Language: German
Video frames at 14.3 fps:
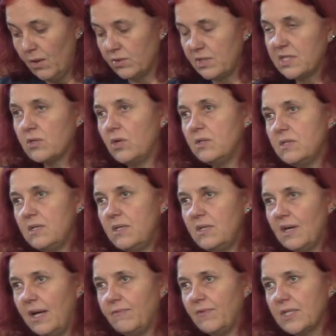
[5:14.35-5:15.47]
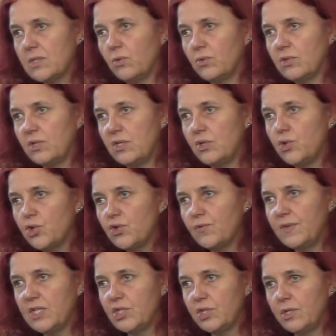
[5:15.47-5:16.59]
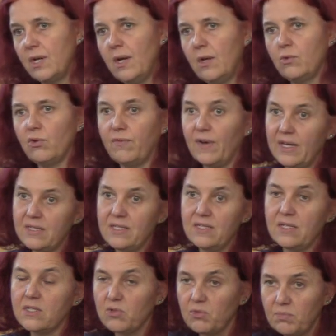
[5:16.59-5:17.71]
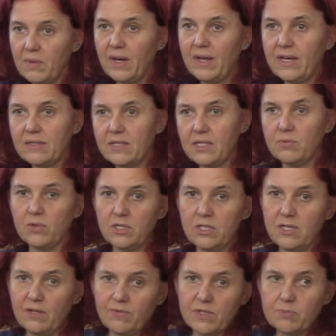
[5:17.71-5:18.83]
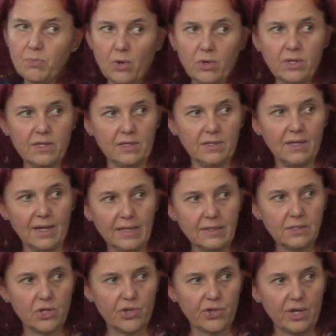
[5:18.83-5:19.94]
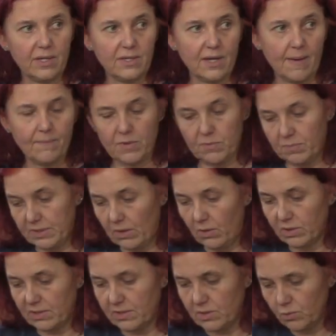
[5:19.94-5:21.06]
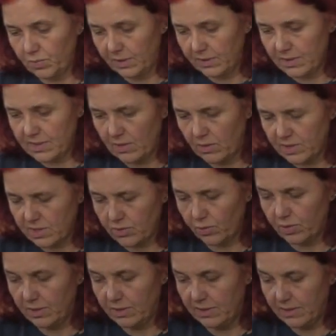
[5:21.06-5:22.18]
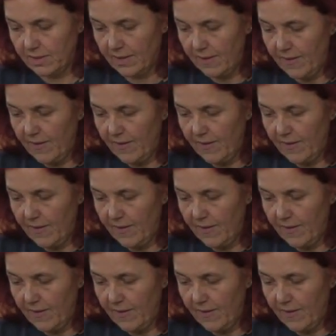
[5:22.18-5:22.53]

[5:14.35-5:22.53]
Und das können Sie nicht einfach so unter den Tisch wischen, nur weil Sie, das tut mir leid, sich wirklich etwas bockig an den Rand gestellt haben. Ich bedauere das übrigens ausdrücklich.